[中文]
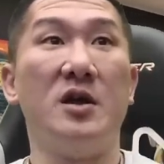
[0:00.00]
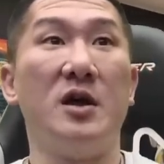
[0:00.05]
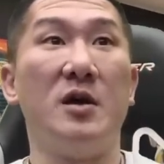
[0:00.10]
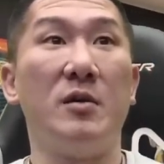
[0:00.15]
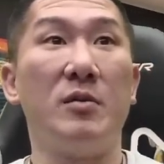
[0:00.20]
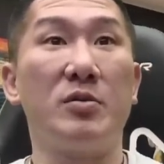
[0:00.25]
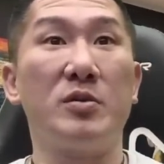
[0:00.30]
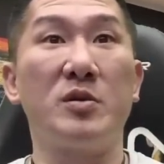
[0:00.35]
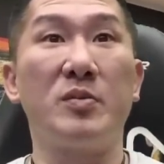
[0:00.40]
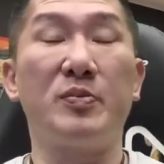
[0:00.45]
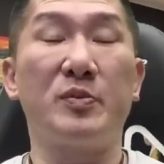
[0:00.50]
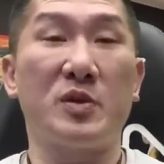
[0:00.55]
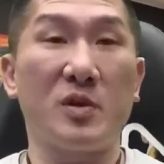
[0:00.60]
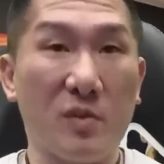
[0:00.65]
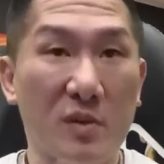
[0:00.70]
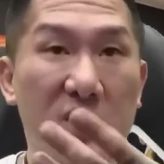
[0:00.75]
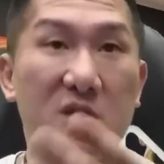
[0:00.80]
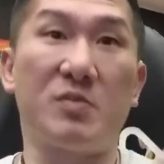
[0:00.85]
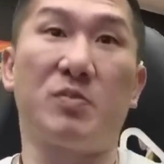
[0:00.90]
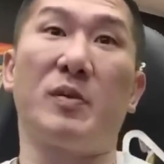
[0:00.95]
我这不
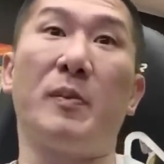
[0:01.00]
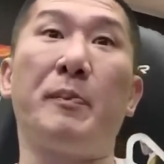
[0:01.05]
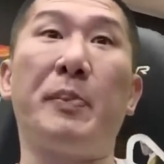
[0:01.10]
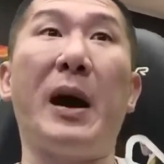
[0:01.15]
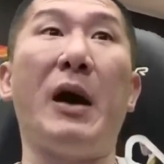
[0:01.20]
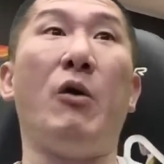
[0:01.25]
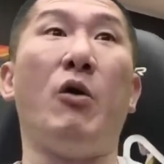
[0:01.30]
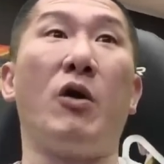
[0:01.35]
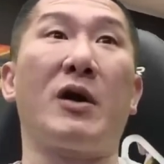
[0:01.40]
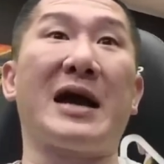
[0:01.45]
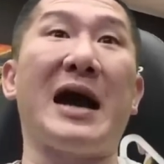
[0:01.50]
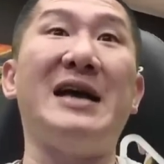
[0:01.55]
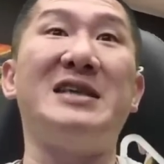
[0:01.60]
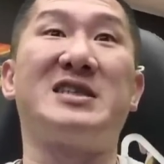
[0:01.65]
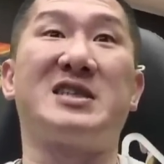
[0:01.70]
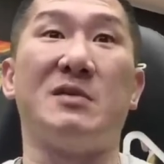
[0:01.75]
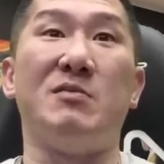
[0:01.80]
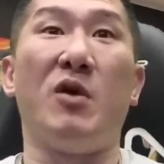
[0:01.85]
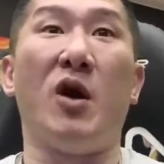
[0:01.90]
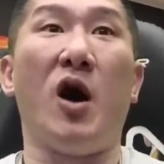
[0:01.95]
我抱我干
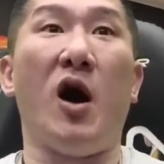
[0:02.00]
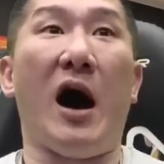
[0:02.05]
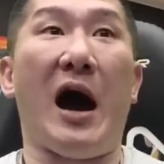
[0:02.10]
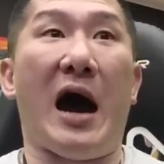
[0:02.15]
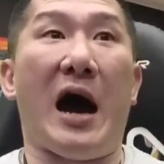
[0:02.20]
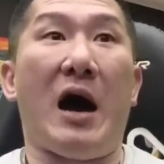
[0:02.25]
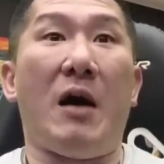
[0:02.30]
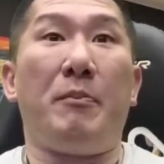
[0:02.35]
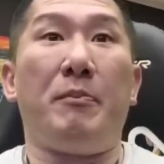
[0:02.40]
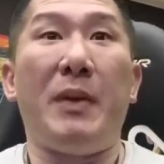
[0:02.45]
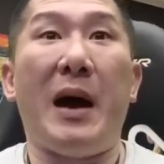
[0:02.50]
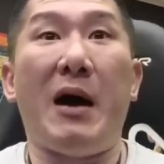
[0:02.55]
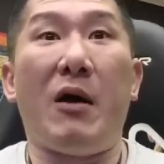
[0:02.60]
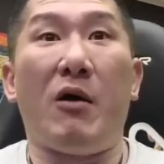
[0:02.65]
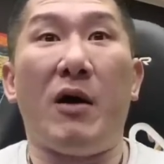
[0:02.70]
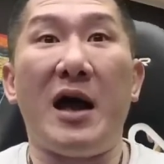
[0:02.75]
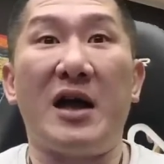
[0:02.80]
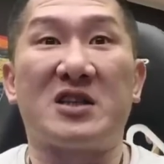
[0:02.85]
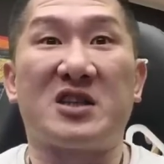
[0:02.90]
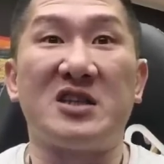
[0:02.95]
什么啊？抱
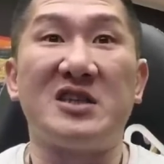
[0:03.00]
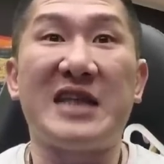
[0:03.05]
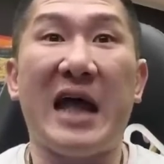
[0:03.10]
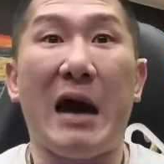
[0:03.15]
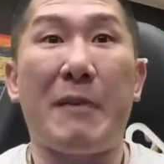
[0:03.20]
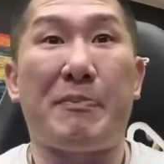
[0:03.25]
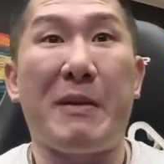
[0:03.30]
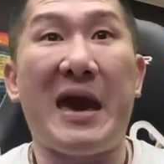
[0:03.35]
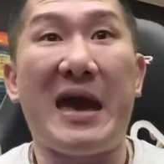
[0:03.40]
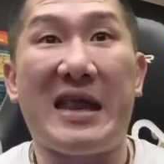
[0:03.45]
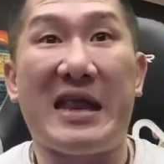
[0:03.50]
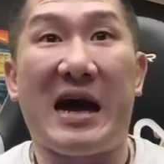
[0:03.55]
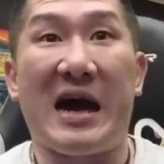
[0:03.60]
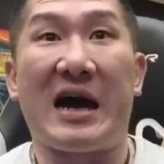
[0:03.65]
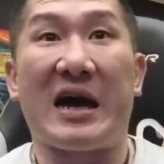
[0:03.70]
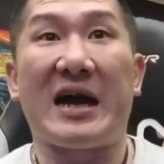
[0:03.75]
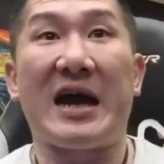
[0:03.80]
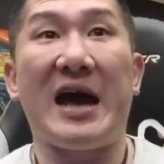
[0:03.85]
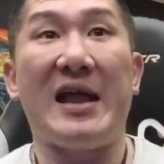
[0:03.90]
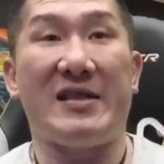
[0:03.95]
我要吃大便
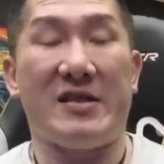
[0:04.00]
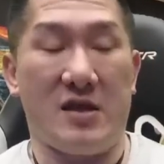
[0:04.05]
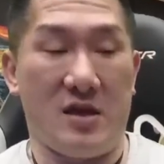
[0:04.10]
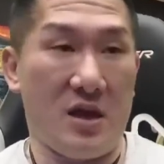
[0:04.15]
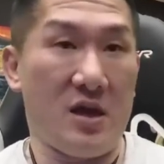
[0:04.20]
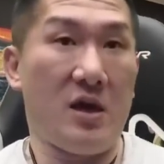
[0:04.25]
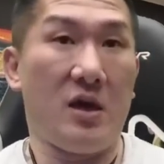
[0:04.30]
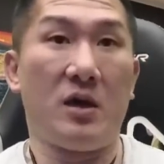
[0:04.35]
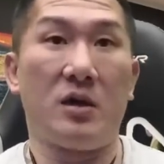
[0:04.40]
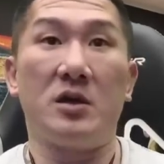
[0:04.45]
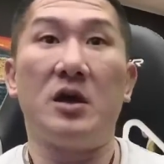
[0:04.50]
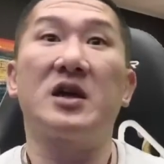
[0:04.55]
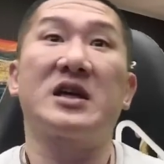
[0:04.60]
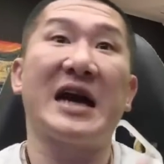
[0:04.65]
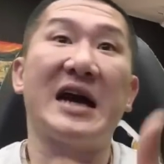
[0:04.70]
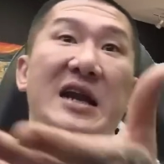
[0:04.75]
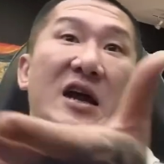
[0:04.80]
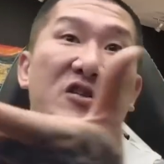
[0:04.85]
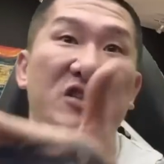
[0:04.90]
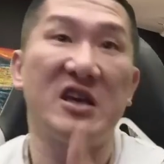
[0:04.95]
呐！刚就在
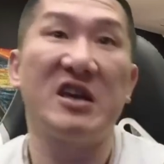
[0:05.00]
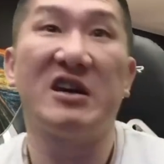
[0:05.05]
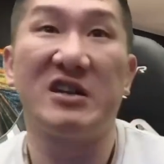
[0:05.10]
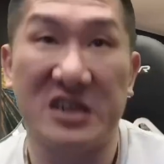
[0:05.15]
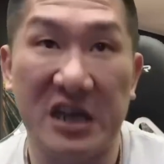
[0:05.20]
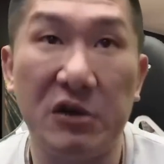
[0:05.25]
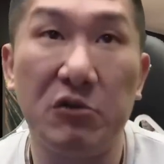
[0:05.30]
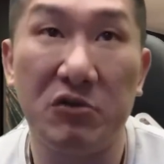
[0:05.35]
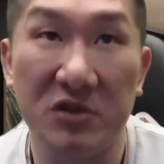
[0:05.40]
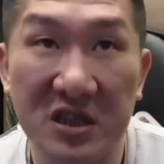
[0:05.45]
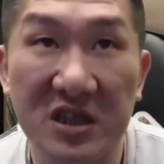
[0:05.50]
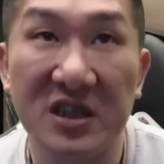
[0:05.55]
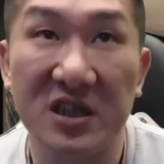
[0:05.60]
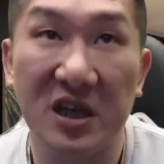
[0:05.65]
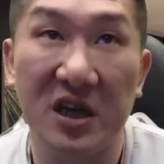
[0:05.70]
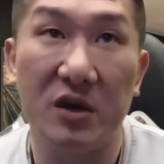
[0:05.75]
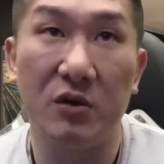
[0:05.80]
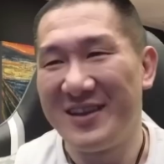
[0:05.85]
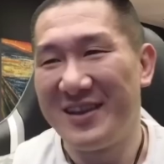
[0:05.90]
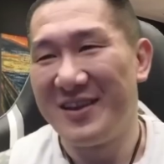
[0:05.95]
看到第一个新闻是这
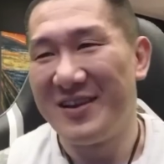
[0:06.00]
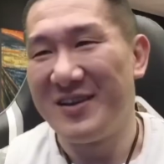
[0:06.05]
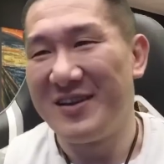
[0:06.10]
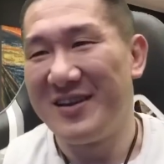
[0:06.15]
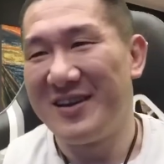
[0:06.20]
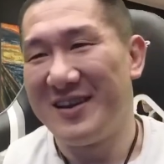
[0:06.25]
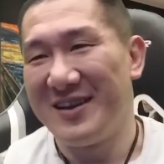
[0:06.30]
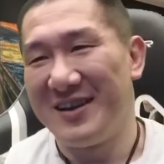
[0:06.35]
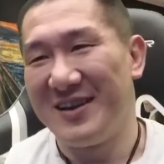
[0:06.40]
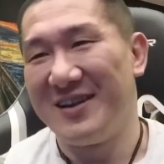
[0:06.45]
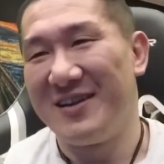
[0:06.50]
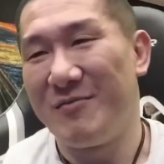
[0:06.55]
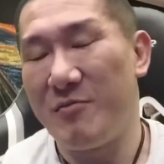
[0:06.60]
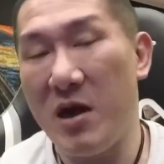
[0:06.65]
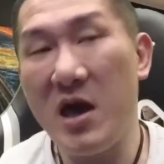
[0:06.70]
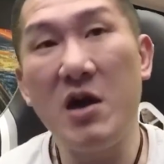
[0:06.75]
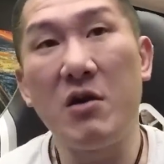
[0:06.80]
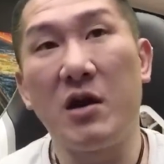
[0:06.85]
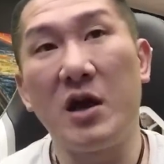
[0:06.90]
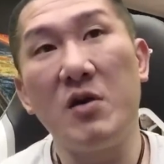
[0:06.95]
个，我就
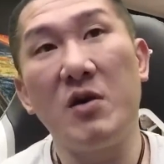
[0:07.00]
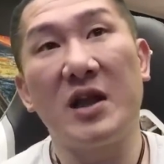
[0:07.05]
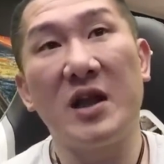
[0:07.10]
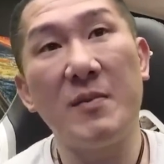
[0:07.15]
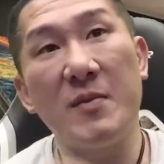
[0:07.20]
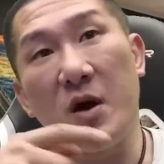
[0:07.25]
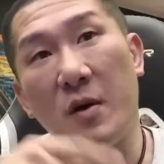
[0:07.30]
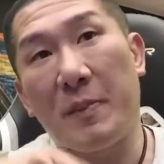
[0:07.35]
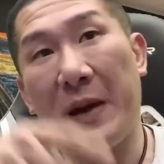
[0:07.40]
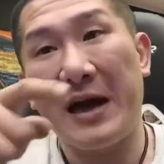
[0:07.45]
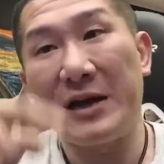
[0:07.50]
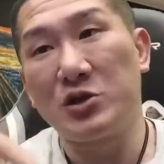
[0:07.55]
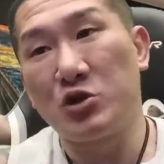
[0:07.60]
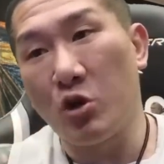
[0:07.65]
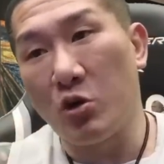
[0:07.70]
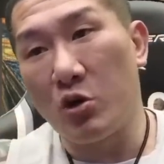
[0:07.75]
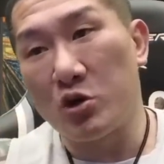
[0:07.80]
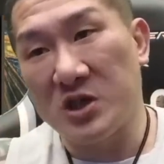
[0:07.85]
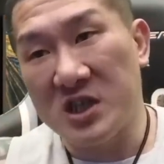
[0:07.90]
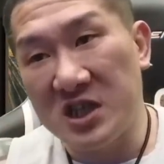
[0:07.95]
没有，因为他们有排
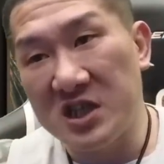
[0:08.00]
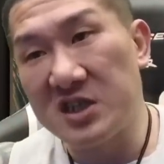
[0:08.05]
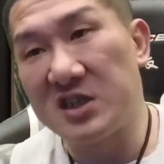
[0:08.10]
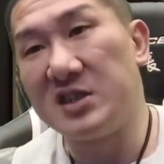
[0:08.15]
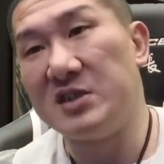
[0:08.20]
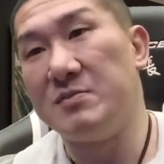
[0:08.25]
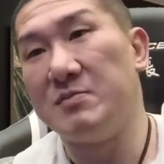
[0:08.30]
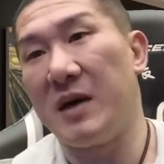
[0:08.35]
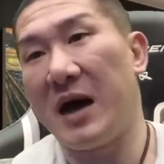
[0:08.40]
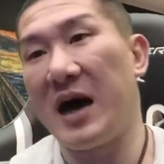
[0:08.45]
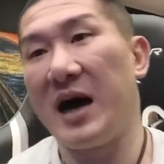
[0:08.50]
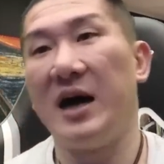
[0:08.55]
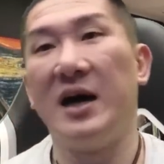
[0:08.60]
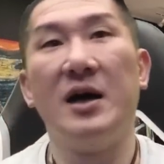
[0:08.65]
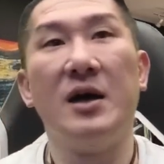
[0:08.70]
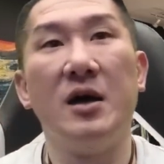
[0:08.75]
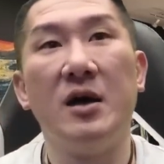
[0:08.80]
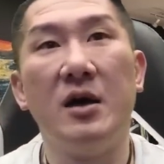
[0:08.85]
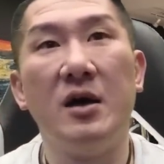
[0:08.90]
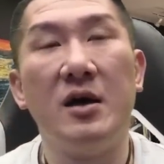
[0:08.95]
座次嘛。
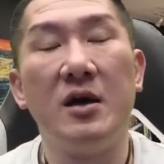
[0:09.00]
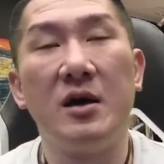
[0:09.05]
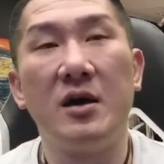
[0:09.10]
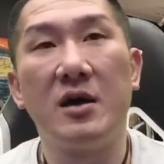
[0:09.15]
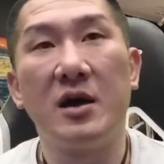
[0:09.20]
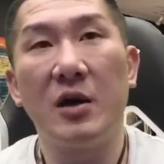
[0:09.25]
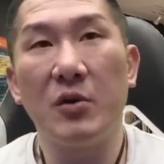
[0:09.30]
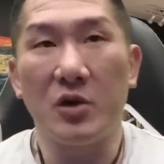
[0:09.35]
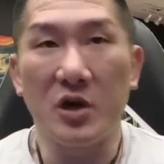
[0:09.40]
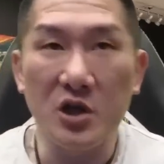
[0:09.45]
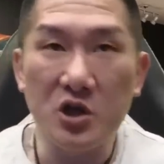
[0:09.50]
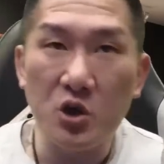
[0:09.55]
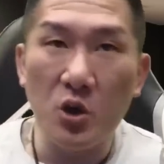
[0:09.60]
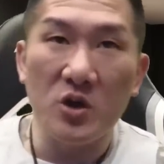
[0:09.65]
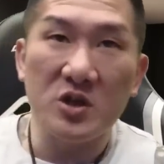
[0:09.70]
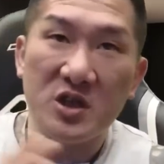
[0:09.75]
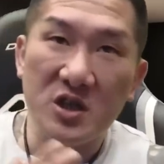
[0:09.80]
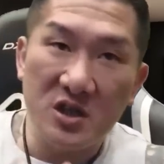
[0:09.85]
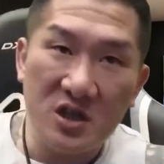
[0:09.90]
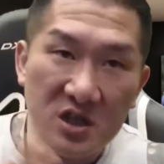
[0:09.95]
啊，我的座
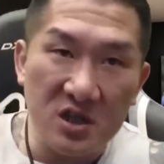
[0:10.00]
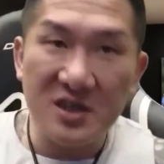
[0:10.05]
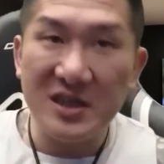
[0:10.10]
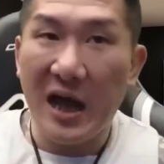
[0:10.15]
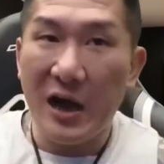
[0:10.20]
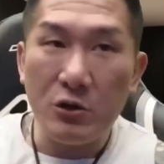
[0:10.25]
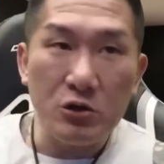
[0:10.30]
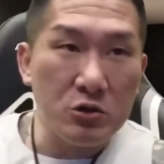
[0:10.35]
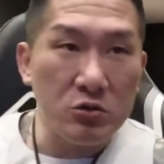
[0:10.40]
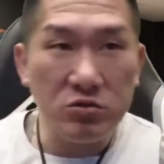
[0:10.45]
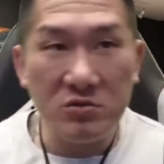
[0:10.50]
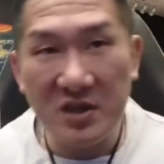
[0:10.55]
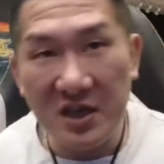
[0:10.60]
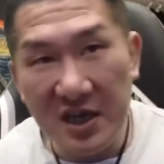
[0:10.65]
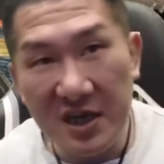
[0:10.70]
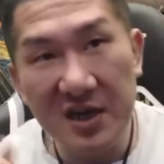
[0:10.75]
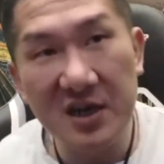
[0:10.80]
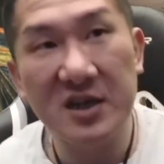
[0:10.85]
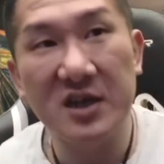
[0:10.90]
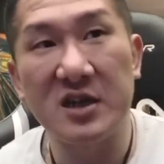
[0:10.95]
次是倒数
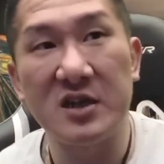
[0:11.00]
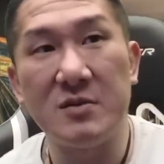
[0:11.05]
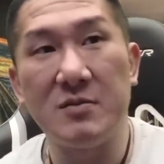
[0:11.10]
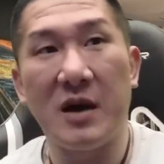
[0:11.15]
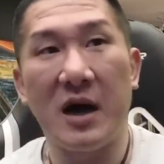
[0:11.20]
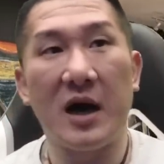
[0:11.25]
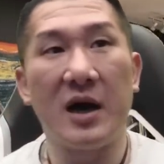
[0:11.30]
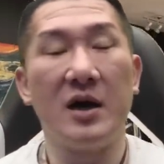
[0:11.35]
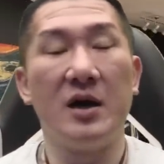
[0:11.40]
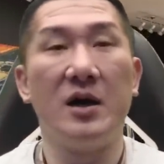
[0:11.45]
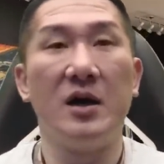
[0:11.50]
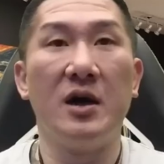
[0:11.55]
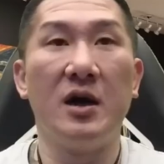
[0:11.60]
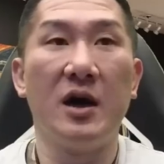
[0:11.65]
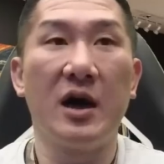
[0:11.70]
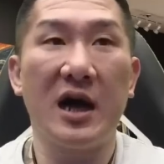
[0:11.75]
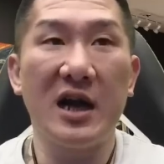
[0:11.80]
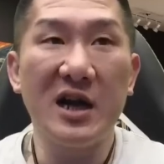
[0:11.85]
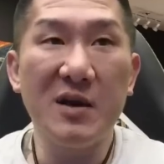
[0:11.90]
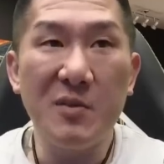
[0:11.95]
第二个嘛。
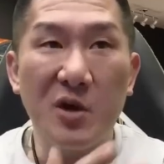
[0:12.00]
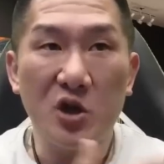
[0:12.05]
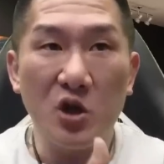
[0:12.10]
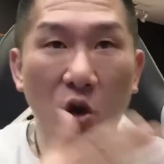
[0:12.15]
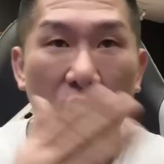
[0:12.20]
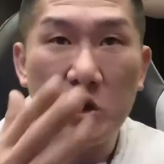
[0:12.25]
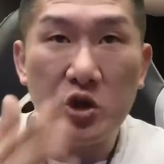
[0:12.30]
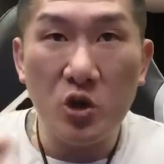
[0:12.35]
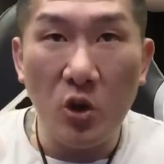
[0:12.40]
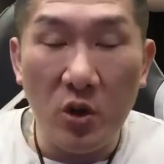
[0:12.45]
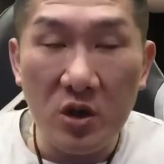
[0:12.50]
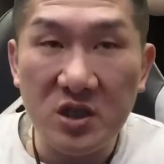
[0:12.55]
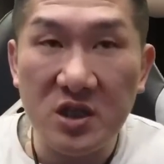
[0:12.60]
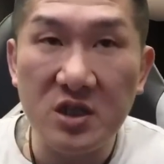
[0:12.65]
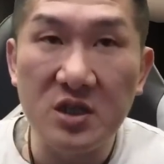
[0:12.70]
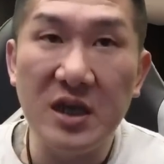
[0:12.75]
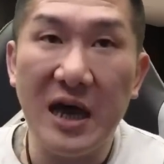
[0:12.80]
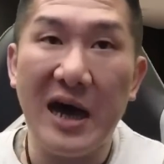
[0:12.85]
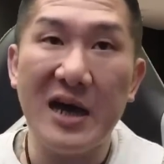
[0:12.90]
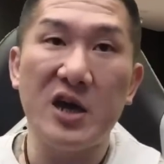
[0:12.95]
啊，那么多桌
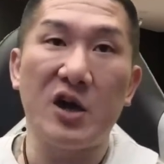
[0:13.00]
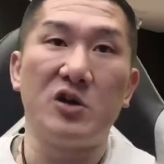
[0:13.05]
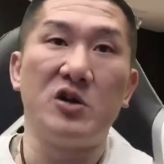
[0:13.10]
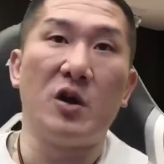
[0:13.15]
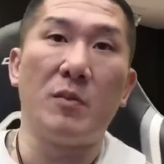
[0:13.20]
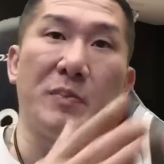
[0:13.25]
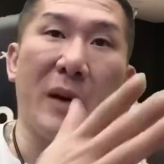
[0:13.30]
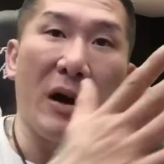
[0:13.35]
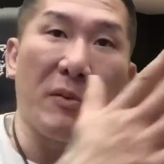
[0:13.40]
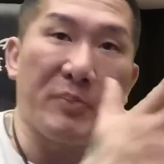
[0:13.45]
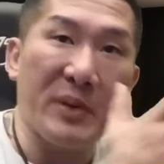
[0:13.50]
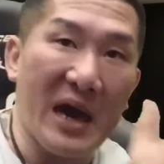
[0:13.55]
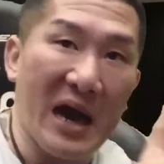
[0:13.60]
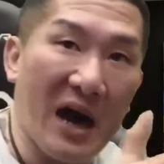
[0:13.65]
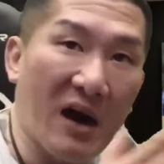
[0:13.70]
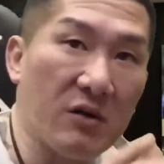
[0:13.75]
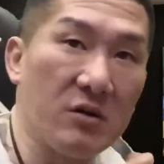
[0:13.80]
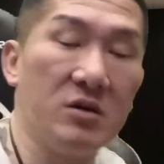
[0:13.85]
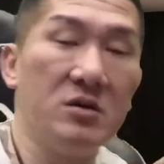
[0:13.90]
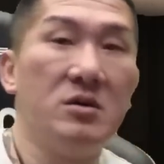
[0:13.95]
子，啊又有保
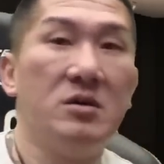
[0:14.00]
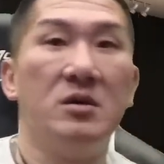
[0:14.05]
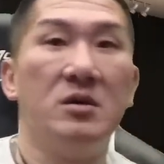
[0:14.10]
镖，